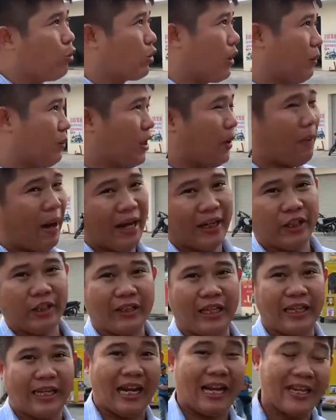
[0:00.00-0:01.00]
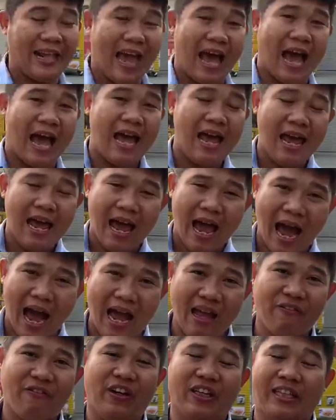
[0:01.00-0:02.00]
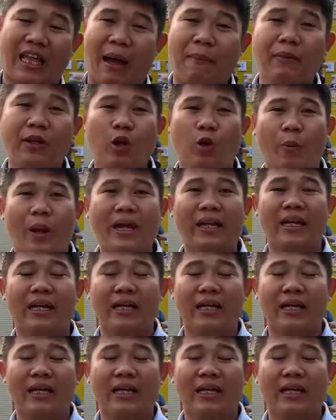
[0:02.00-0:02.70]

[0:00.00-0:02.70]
trung tâm thương mại trên thành Lai Gia 2,8 km.